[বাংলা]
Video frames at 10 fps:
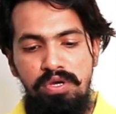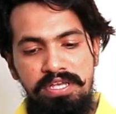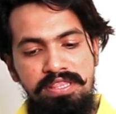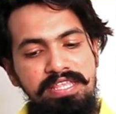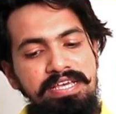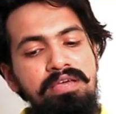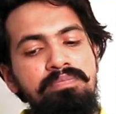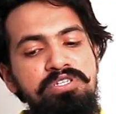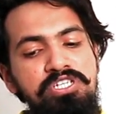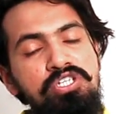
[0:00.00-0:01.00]
তৈরির দিকে
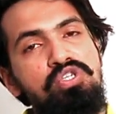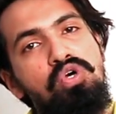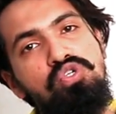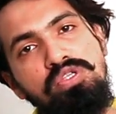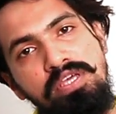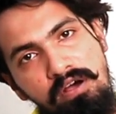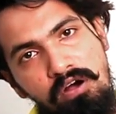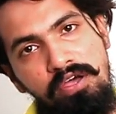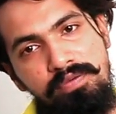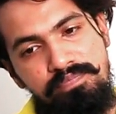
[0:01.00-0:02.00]
বিশেষ নজর দেওয়া
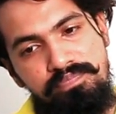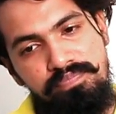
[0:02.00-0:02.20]
হয়